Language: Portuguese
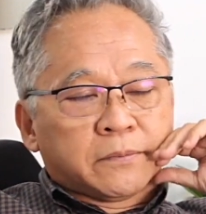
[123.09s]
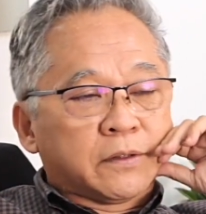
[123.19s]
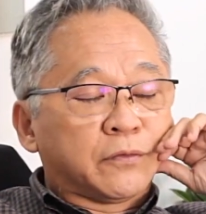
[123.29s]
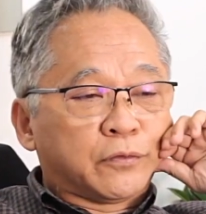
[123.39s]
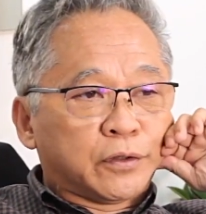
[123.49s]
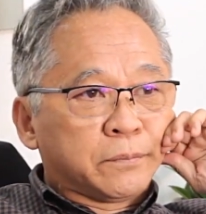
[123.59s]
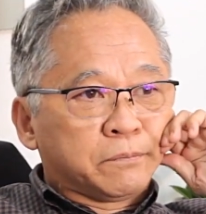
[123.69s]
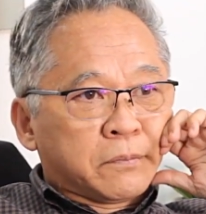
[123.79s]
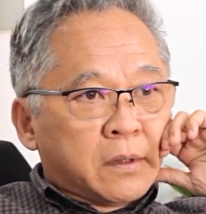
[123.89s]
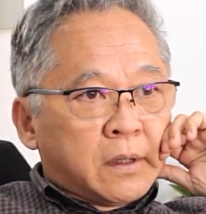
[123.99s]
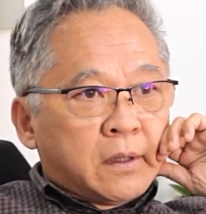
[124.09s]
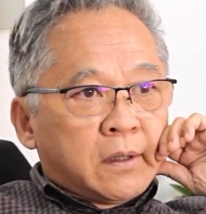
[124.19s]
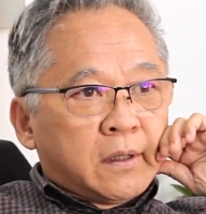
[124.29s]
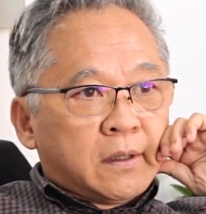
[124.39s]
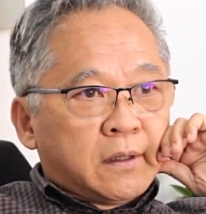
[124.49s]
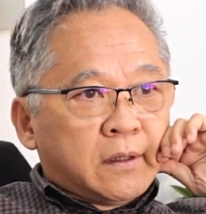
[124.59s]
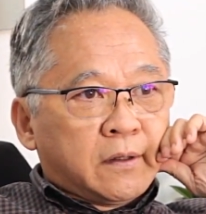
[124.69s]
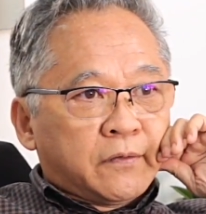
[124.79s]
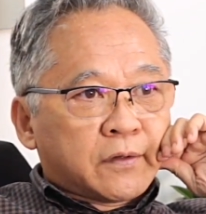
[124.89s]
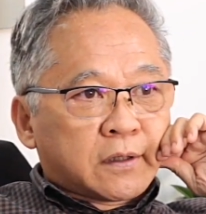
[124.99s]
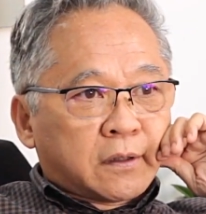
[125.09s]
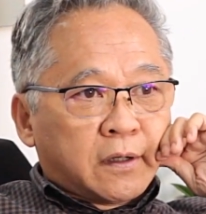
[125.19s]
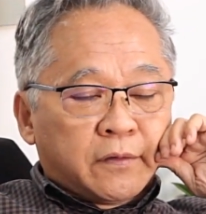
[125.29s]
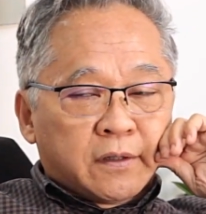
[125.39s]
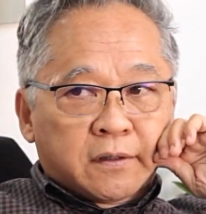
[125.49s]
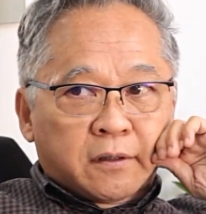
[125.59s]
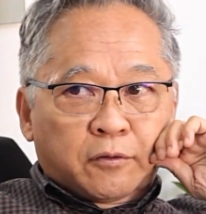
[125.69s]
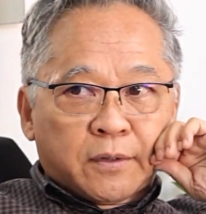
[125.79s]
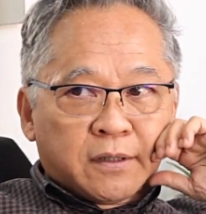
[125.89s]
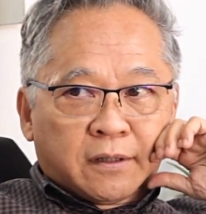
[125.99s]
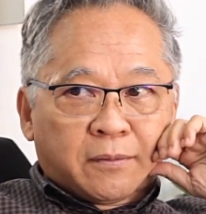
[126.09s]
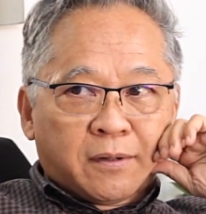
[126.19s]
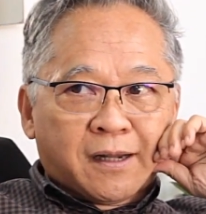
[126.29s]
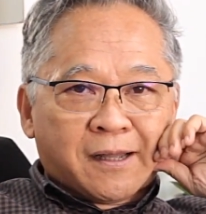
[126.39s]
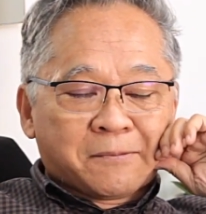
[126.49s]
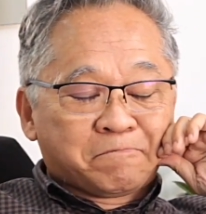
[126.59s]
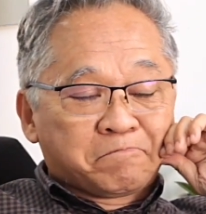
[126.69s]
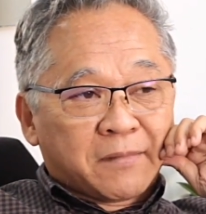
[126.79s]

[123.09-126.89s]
E fui. E fiz a entrevista e comecei a trabalhar.